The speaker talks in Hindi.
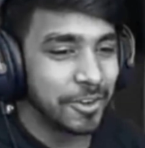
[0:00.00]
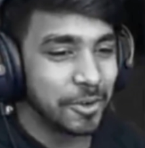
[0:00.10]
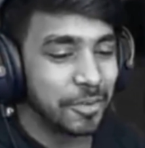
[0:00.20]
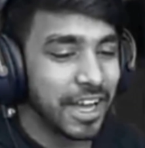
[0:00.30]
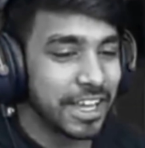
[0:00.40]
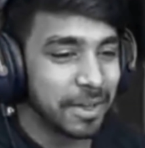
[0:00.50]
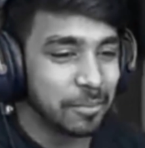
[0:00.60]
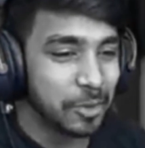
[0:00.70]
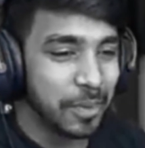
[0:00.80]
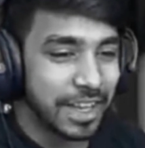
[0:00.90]
बाकी अब तो
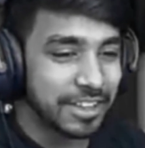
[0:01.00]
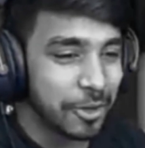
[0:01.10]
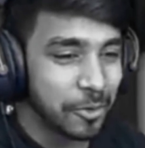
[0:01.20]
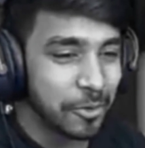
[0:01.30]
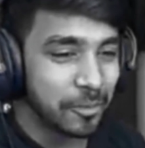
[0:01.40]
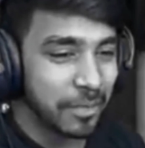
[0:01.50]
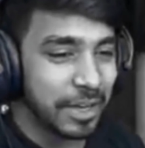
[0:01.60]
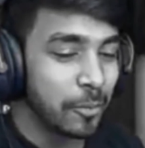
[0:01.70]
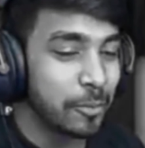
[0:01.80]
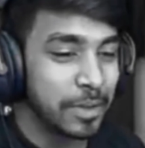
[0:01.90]
भाई देखो मैंने
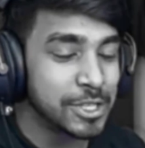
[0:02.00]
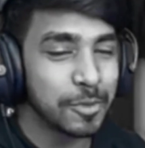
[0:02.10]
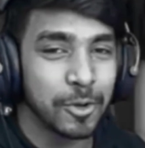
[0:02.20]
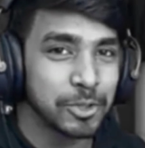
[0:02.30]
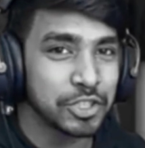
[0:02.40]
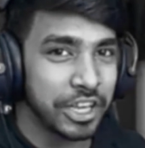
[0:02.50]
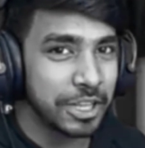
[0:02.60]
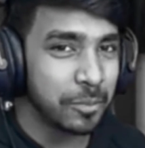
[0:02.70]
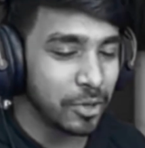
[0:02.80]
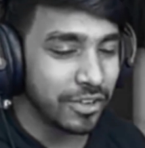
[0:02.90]
बीच में कोशिश करी थी
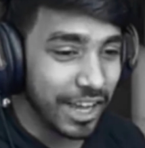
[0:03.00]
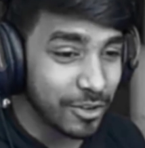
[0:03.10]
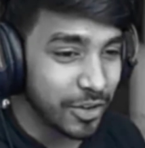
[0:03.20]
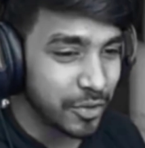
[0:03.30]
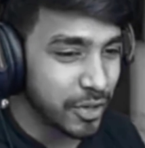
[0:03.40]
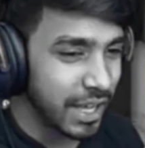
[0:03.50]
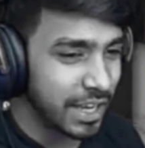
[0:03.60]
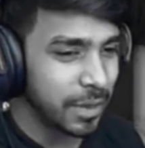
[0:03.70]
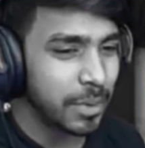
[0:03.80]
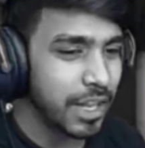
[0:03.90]
पूरी रेगुलर वीडियो डालने की
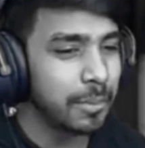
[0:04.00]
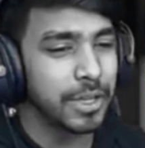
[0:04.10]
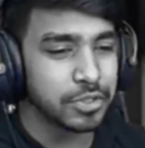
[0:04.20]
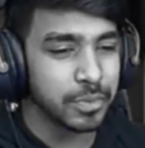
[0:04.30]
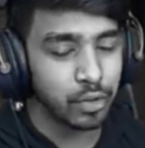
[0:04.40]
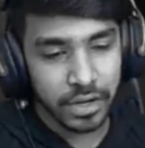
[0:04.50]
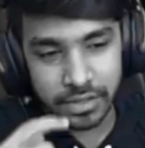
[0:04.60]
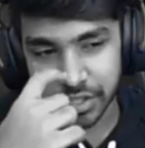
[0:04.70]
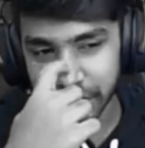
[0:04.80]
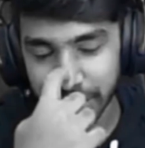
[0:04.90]
बट हाँ बीच में थोड़ा सा
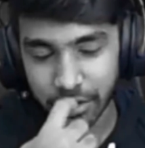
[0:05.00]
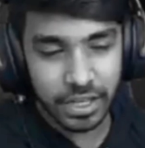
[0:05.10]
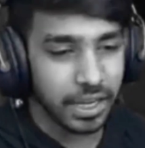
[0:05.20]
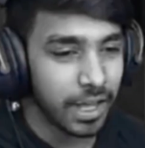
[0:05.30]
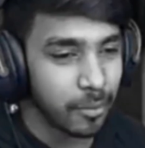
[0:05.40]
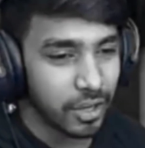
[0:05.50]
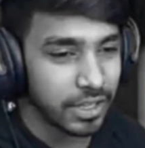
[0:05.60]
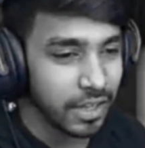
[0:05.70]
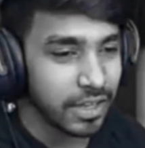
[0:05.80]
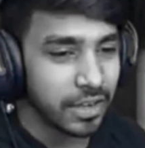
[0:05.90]
शेड्यूल खराब हो गया था
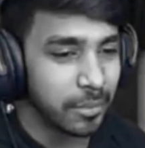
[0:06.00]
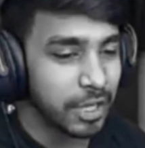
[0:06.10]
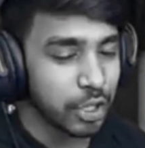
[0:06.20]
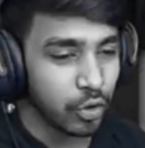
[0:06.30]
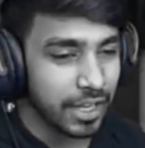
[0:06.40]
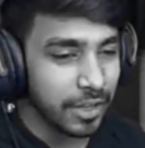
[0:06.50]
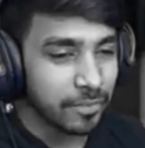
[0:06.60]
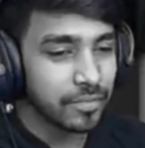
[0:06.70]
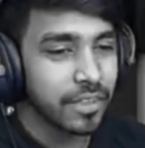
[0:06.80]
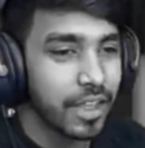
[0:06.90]
बट कोई नहीं
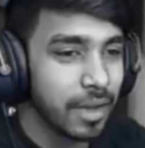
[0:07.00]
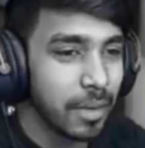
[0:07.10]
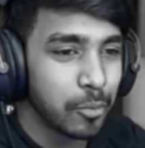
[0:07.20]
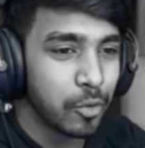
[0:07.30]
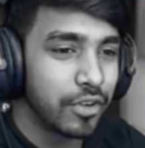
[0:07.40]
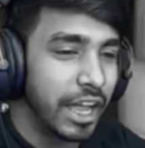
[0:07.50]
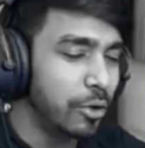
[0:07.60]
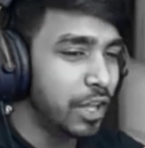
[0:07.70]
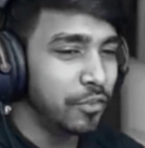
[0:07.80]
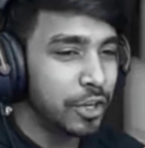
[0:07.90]
अब आपको रेगुलर
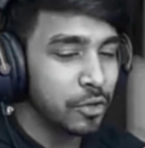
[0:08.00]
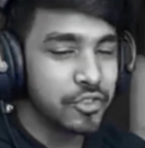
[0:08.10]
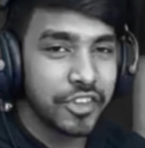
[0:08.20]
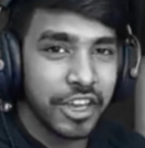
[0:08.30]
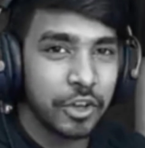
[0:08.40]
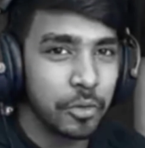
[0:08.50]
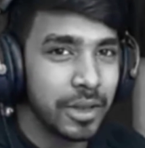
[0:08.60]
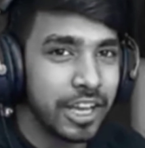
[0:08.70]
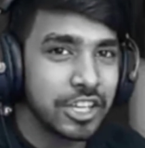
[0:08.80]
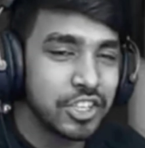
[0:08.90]
वीडियोस देखने को
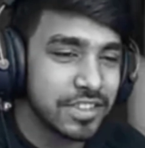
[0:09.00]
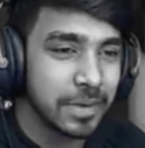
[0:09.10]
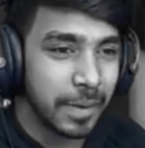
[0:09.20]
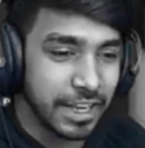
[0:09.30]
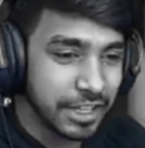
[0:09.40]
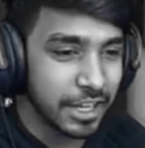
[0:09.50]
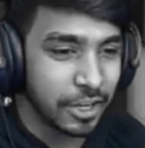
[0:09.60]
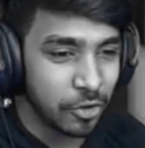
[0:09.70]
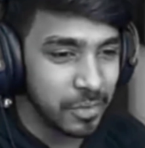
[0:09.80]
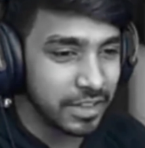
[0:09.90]
मिलेगी जैसे पहले देखने को
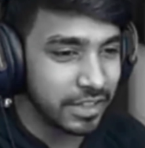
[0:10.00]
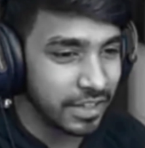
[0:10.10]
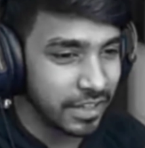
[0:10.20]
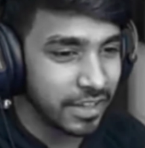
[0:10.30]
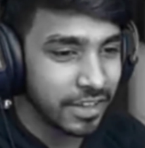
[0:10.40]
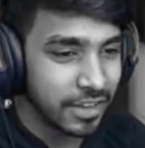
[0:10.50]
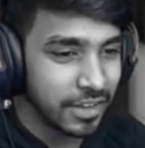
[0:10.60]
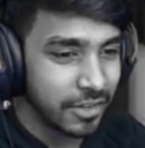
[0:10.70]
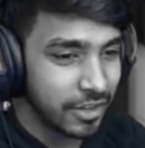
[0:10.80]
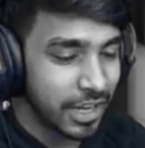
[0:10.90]
मिलती थी
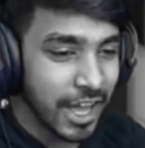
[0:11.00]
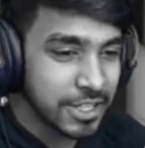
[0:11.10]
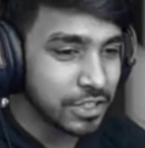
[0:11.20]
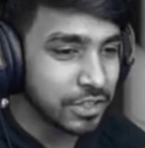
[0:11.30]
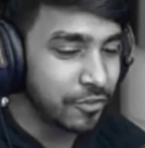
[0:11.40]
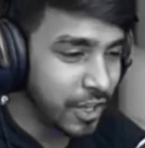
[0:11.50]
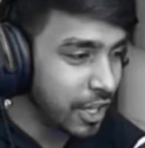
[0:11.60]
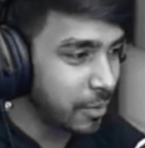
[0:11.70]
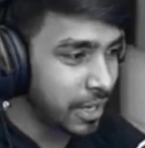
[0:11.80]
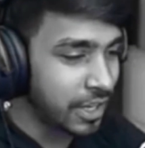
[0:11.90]
लास्ट वीक
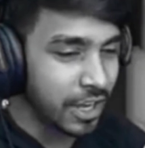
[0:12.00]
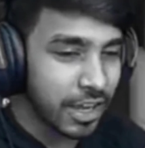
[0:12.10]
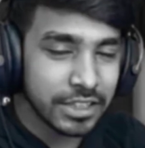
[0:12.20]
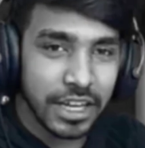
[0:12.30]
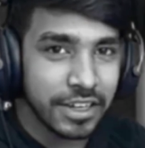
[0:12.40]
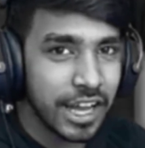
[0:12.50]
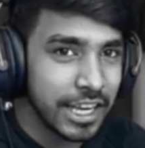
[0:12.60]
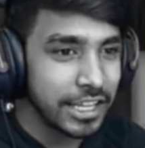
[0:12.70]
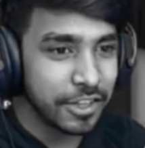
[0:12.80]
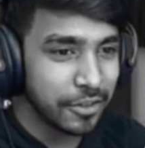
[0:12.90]
मैंने लगातार डाली
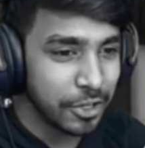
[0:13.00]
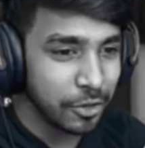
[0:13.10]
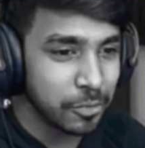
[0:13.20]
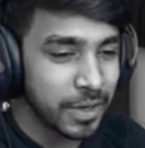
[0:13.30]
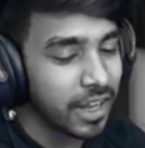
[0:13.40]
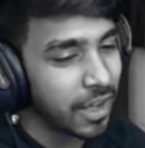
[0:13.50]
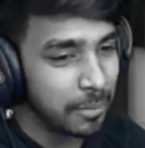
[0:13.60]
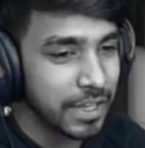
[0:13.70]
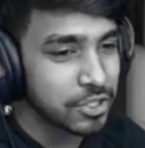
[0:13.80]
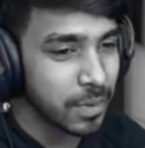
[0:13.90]
थी वीडियोस बट हाँ
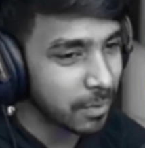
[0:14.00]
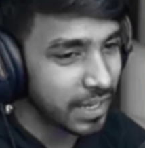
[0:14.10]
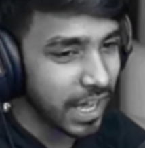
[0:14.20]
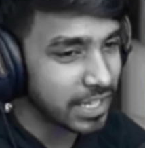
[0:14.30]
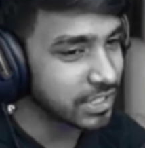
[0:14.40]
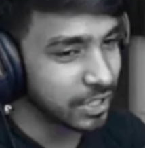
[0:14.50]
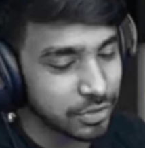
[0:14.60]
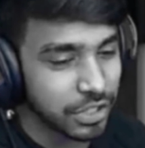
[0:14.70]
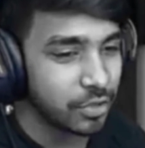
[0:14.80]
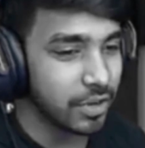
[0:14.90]
बीच में भी लास्ट एक दो
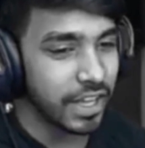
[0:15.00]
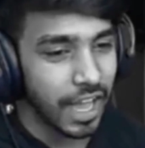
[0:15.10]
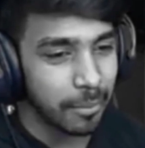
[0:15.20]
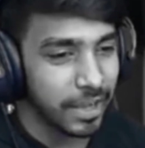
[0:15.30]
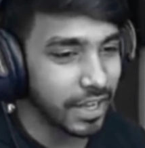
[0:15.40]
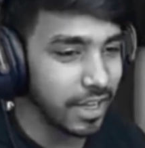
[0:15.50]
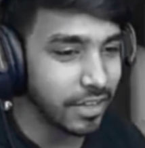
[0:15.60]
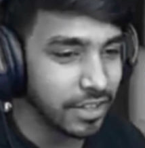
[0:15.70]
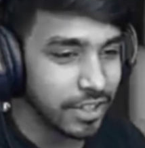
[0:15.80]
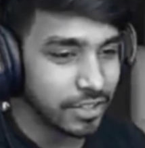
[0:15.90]
थोड़ा गैप आ गया
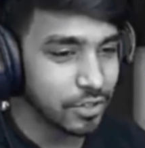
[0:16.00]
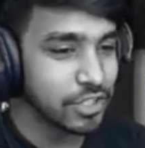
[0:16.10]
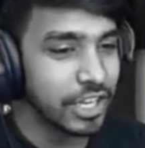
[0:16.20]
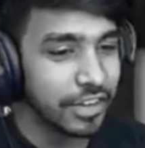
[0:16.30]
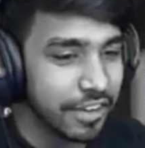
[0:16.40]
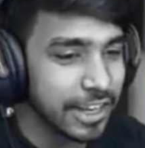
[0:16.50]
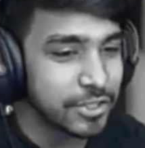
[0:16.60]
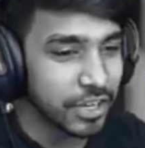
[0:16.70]
उसके लिए रियली सॉरी